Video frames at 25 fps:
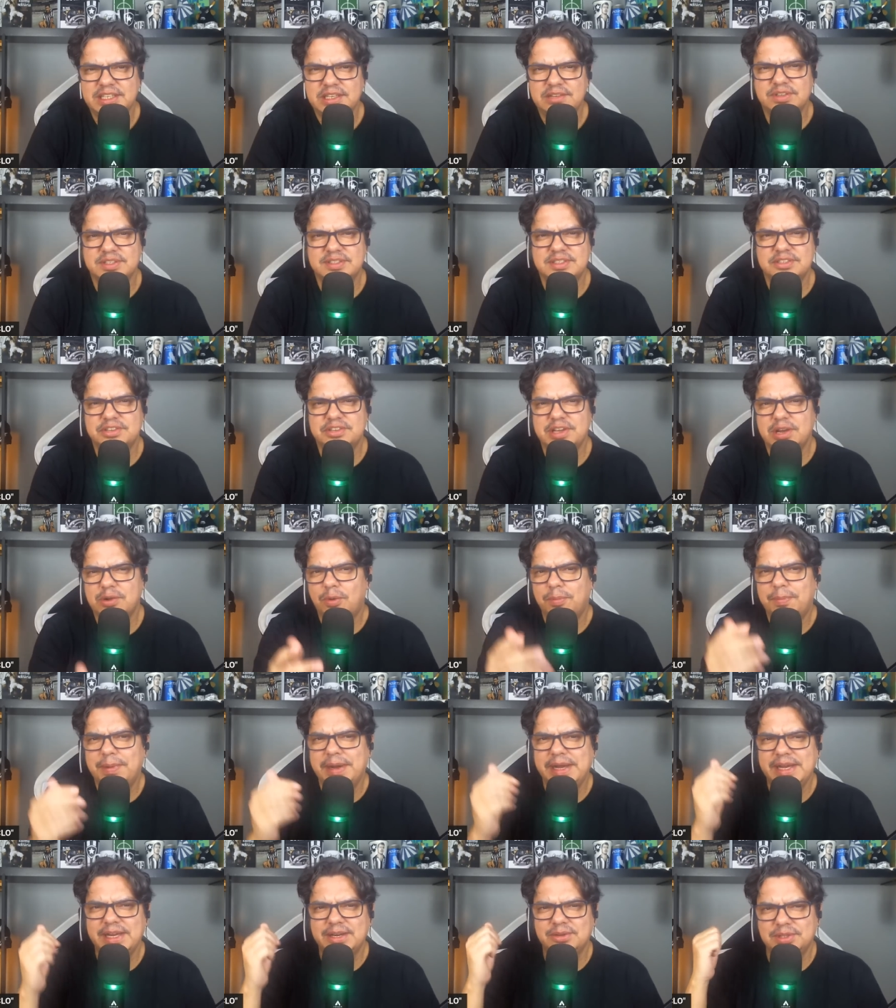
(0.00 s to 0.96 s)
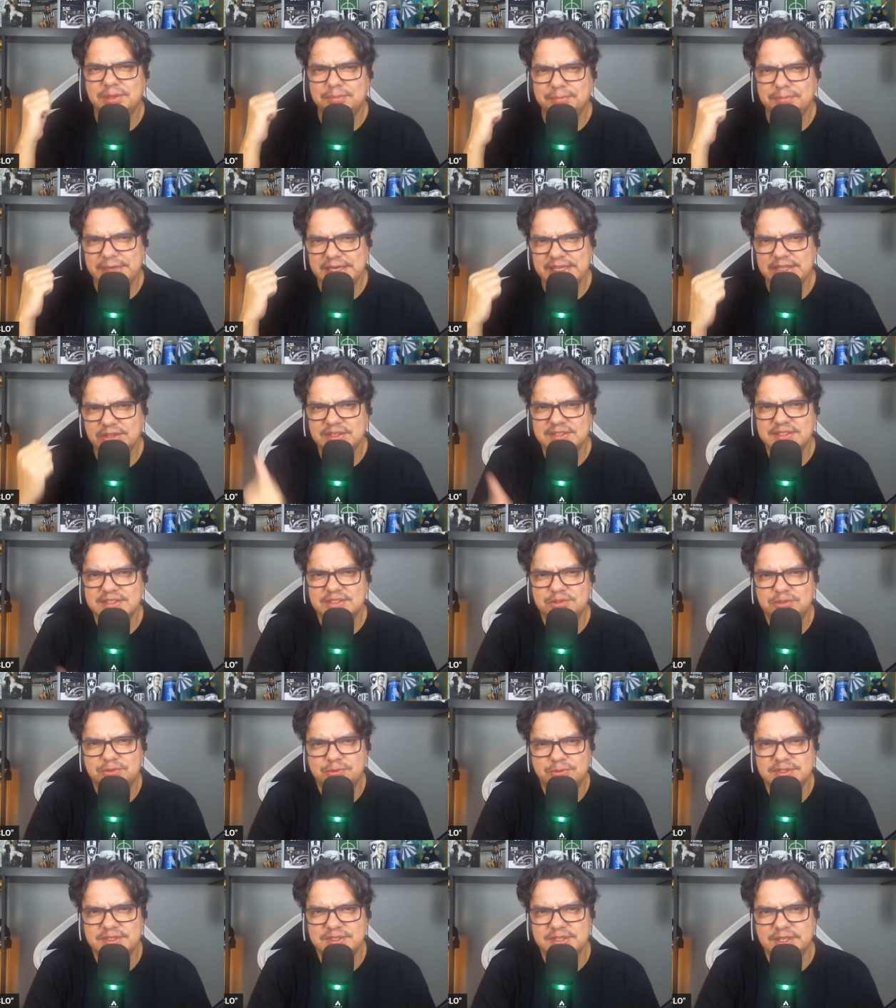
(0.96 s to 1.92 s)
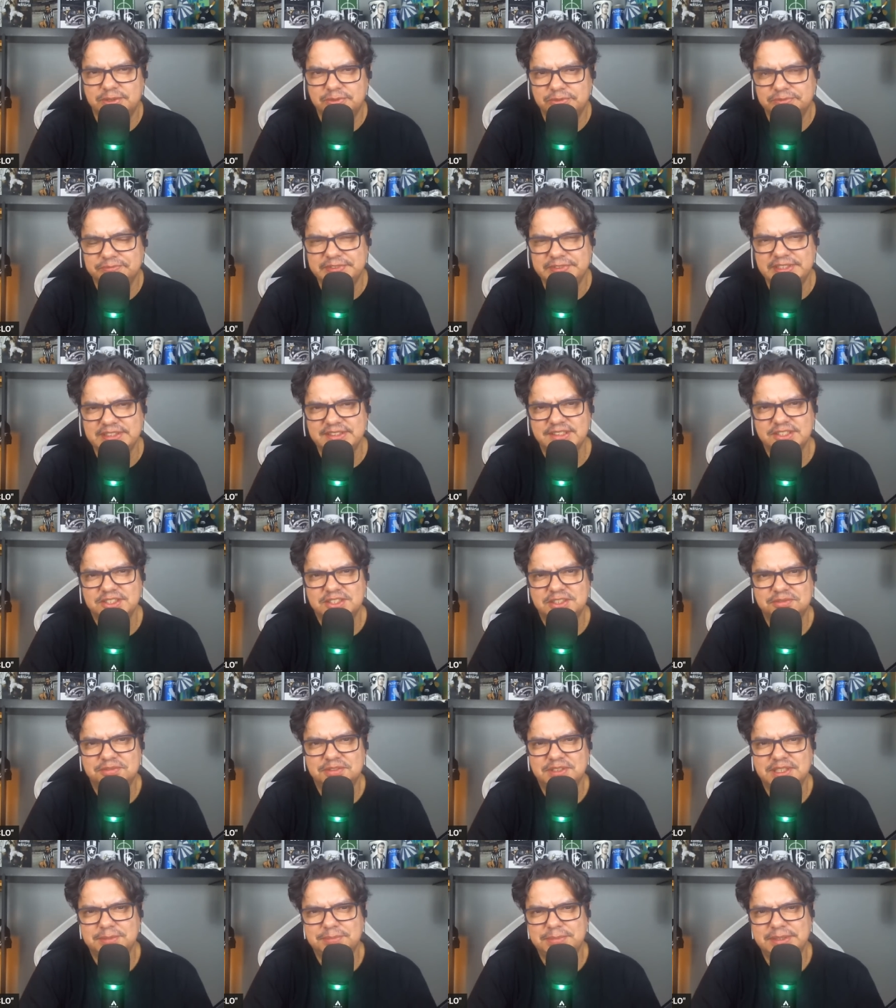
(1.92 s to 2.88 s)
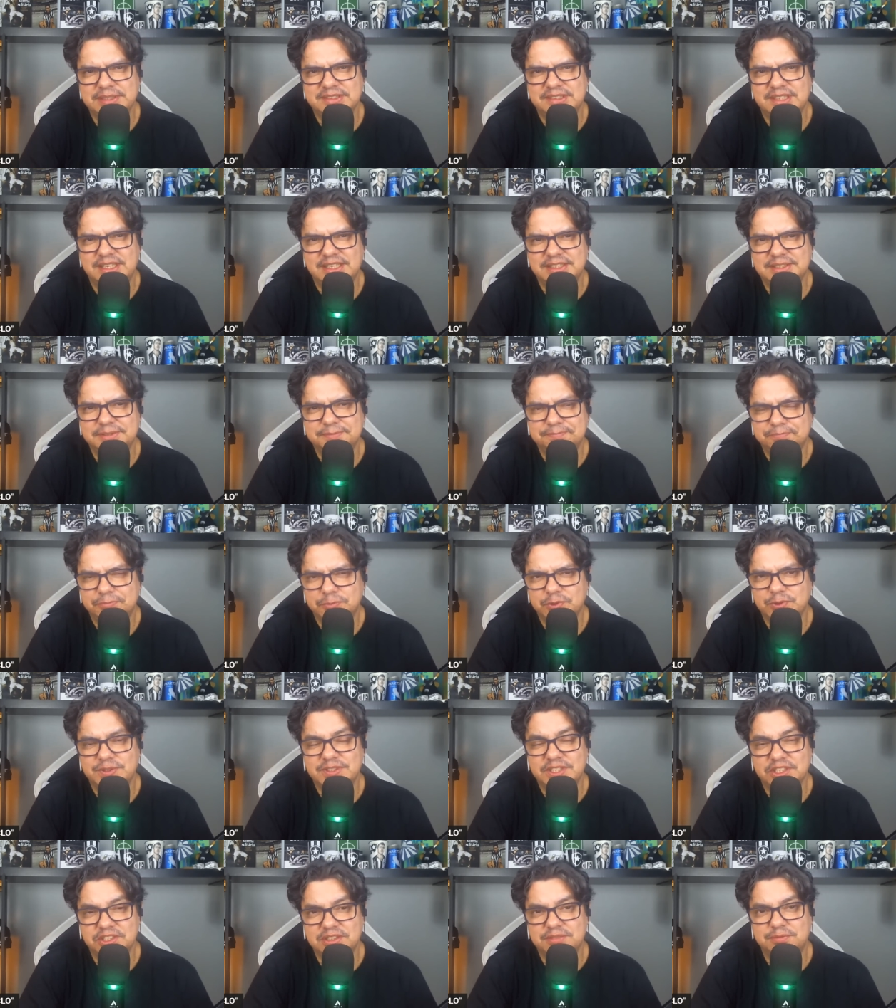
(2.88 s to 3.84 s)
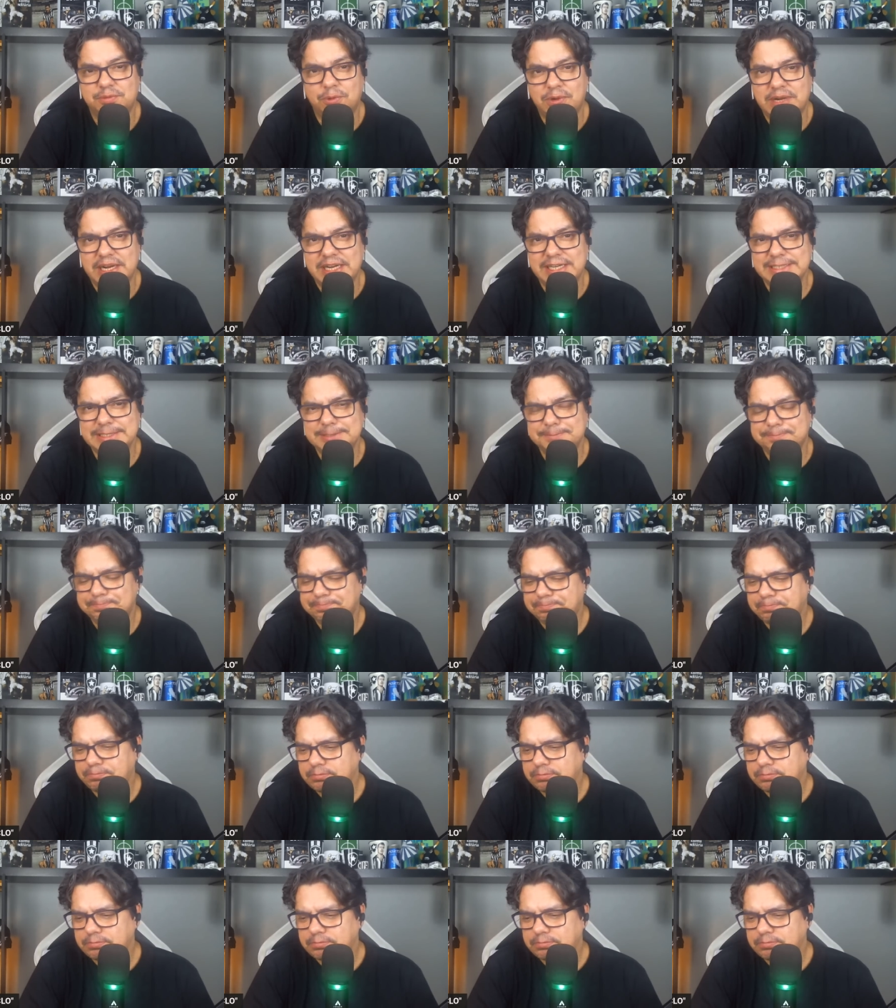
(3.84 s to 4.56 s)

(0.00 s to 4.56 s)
e vocês que acompanharam também a nossa discussão na sexta-feira passada, no Sexta Folgada,